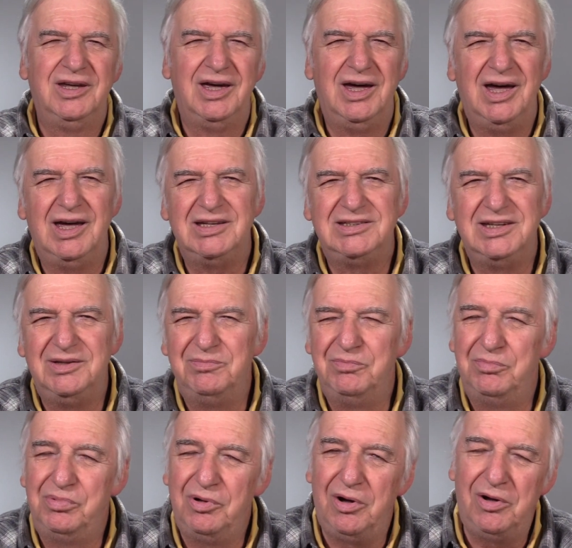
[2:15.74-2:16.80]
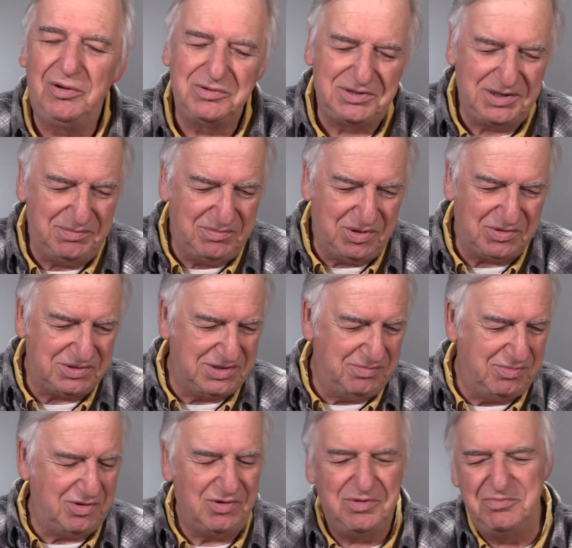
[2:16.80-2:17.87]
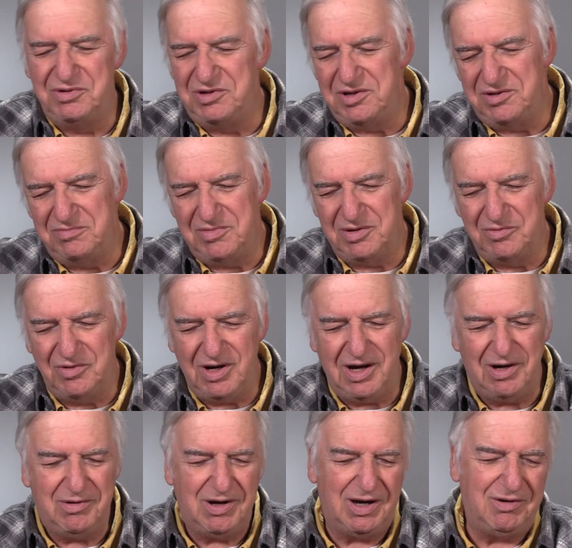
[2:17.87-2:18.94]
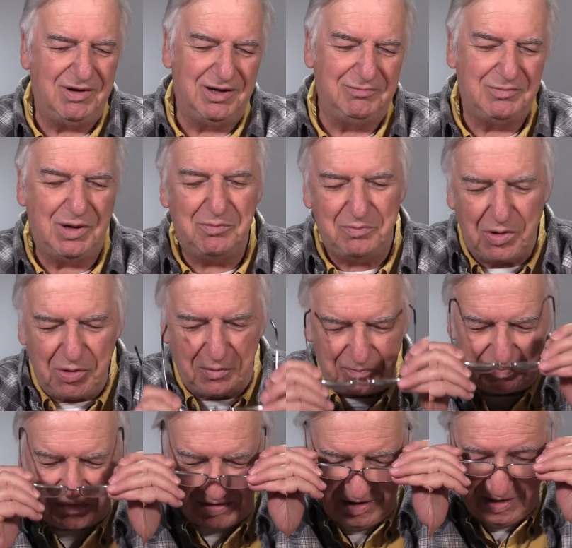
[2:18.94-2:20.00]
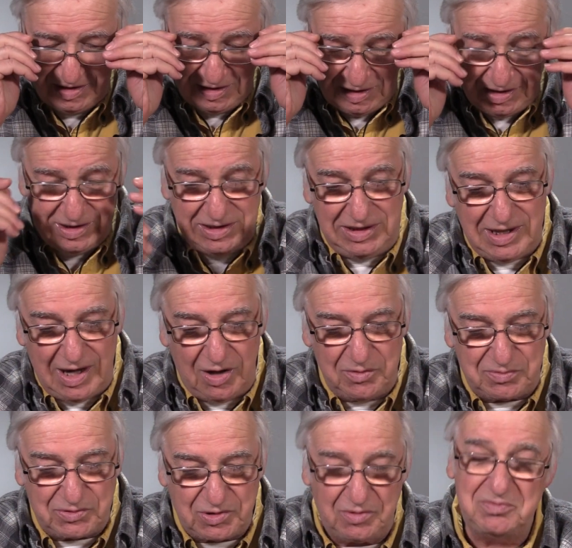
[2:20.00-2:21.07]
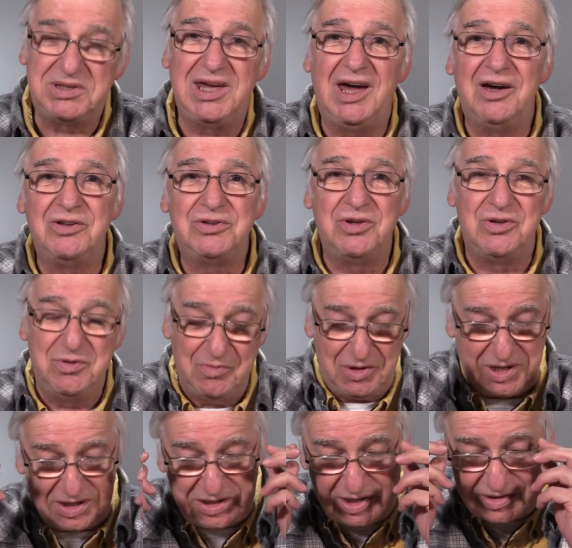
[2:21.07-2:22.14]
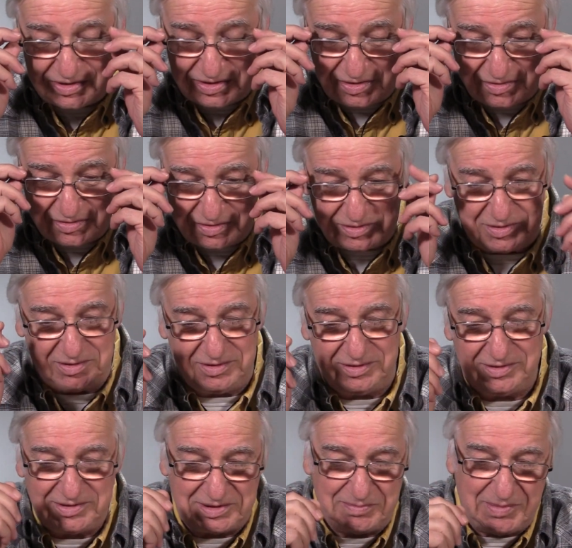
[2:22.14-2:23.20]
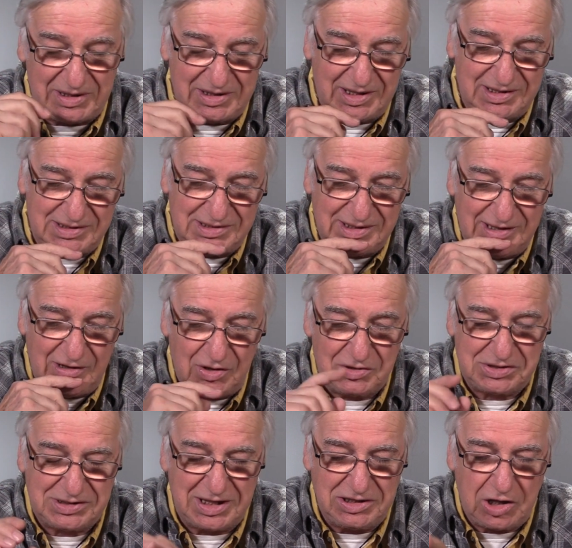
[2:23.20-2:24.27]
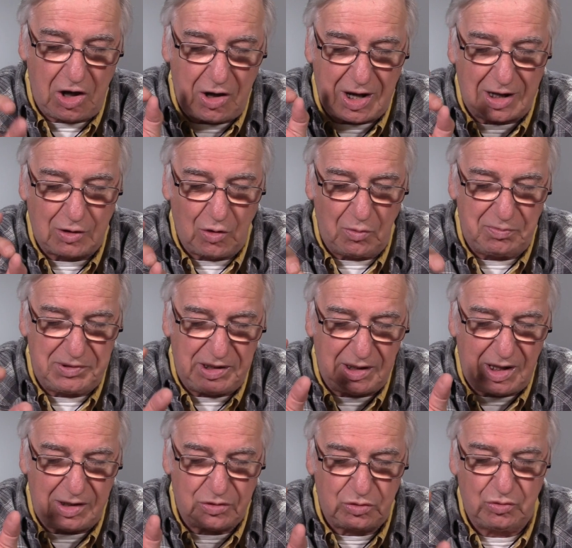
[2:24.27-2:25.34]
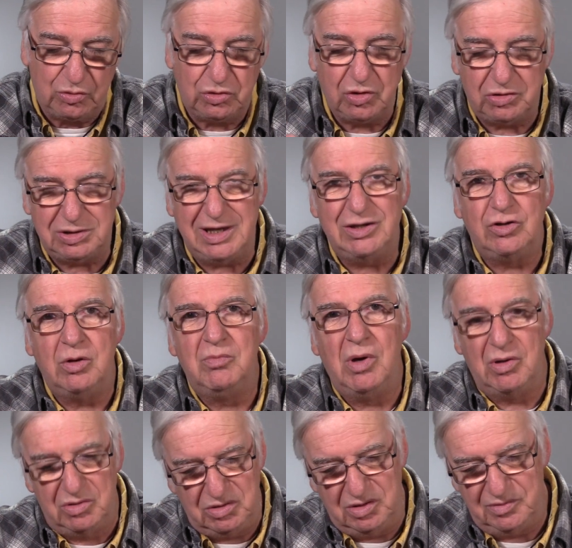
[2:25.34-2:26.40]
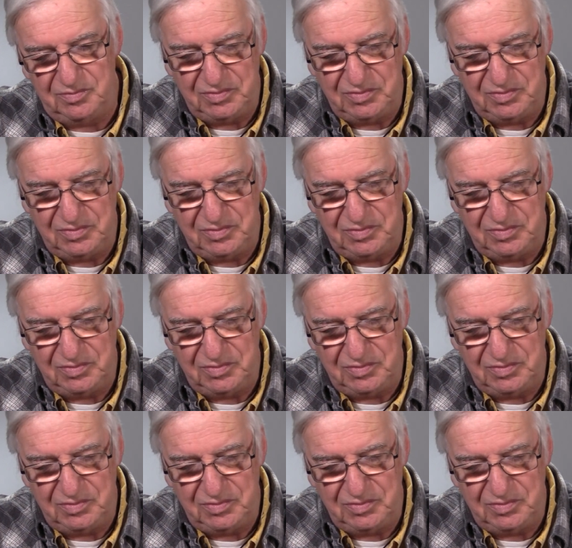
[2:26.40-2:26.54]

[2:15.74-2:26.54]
Ah, c'est bon, c'est bon, c'est bon le bouillonnement. Bon, bon. Il y a un psaume qui a retenu mon attention euh, ce matin, c'est Le Seigneur accomplira toutes tes demandes.